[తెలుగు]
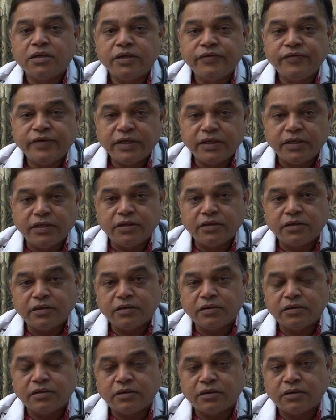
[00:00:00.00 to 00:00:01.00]
ఇవి
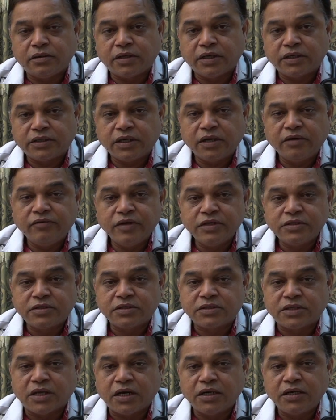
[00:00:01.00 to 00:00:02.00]
రెక్టల్ వీన్స్
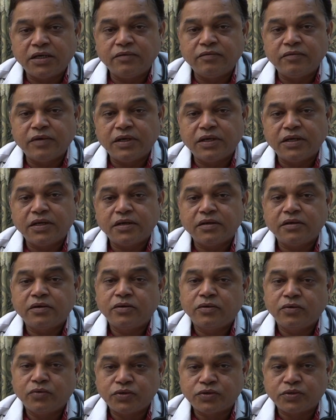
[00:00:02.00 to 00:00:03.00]
సాగడం వలన
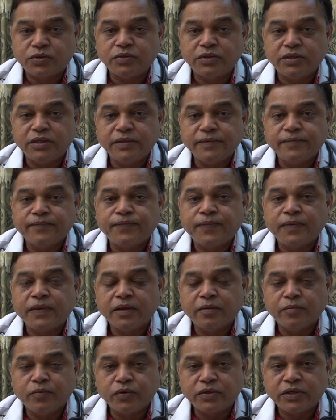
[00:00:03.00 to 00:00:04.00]
వస్తుంది
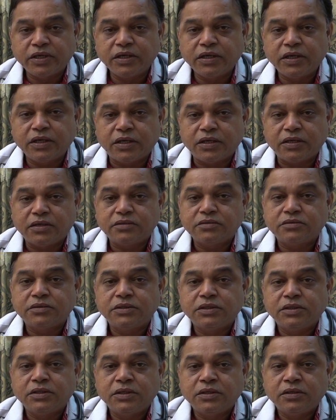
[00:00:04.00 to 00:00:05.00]
ముఖ్యంగా
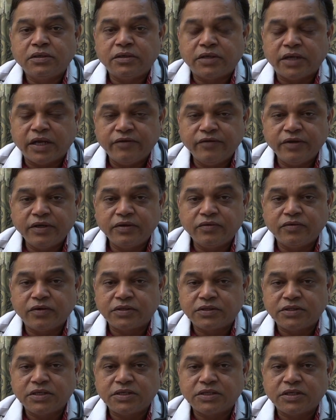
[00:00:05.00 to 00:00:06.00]
డ్రైవింగ్
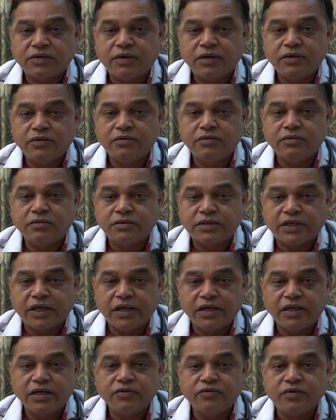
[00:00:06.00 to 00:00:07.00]
వర్క్ చేసేవాళ్ళు
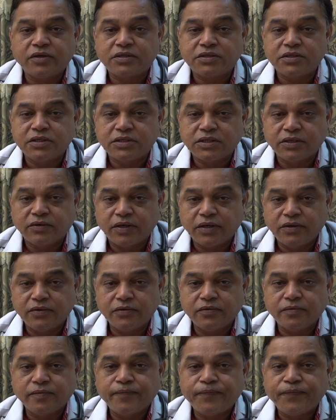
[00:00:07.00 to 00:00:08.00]
టైలరింగ్ వర్క్ చేసేవాళ్ళు
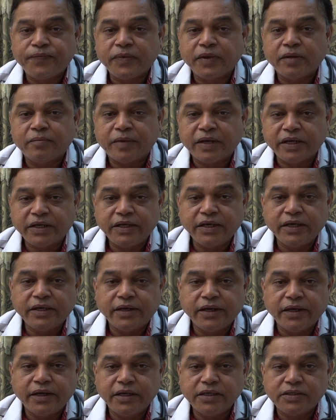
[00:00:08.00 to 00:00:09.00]
ప్రెగ్నెంట్
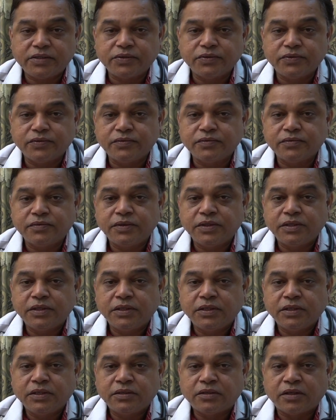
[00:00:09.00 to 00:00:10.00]
లేడీసు
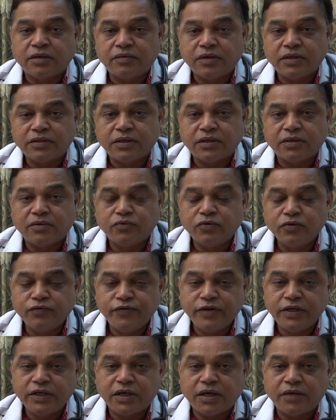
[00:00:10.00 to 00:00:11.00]
తర్వాత
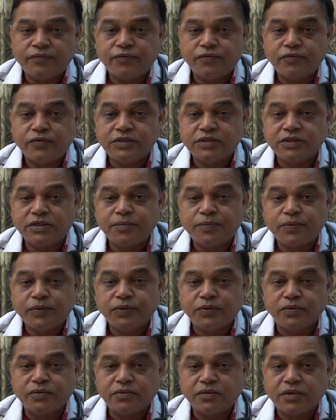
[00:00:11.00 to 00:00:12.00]
ఊఫింగ్ కాఫ్
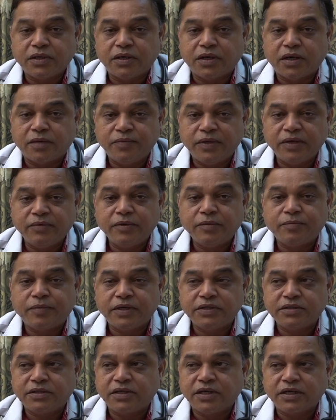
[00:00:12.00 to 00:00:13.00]
వచ్చినప్పుడు అబ్డామిన్
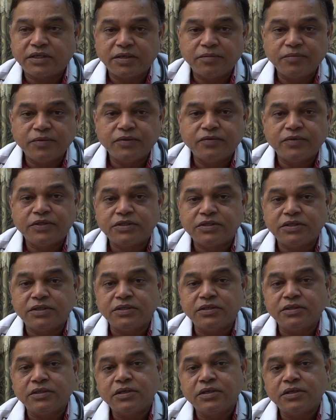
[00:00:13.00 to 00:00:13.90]
ప్రెజర్ రెక్టం మీద వచ్చి